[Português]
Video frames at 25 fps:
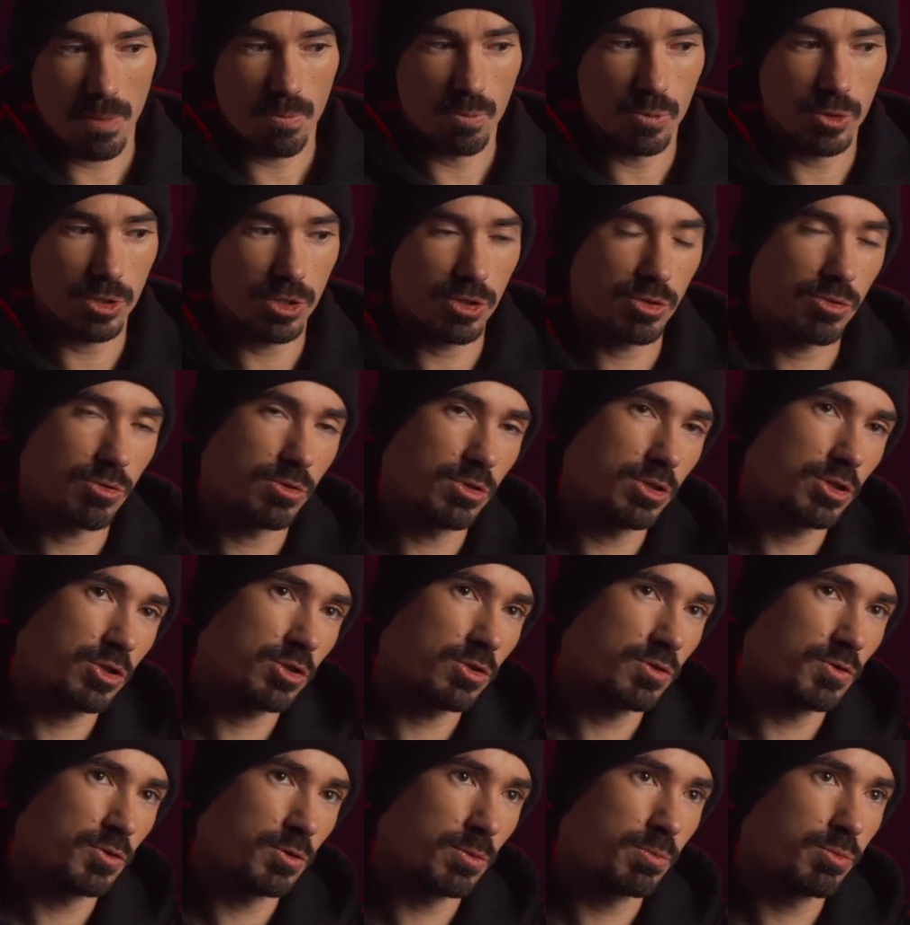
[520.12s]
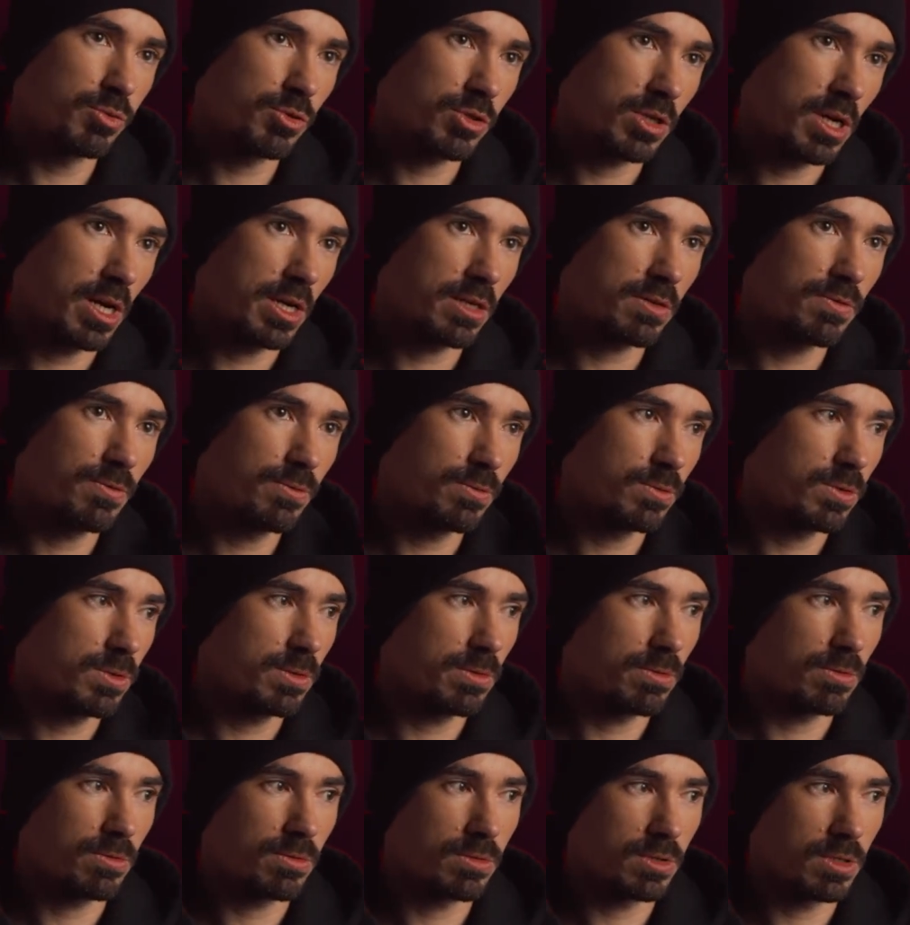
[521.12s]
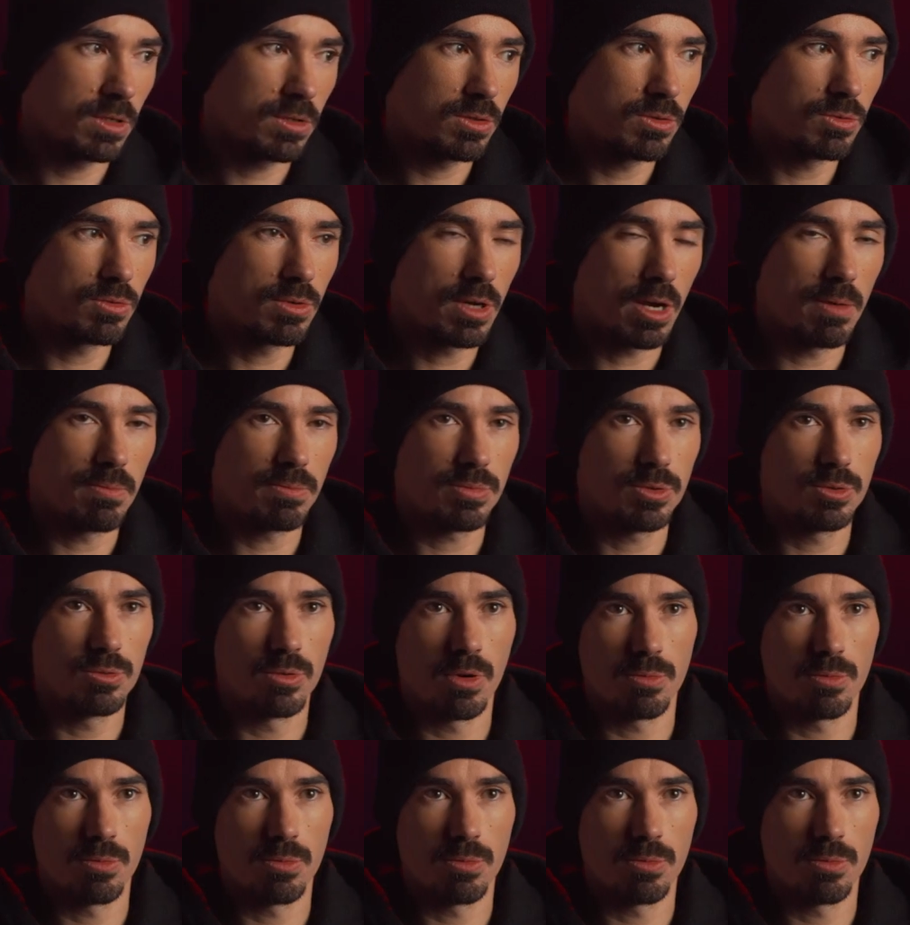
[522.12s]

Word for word: muitas coisas que eu vou buscar que funcionam dentro do campo do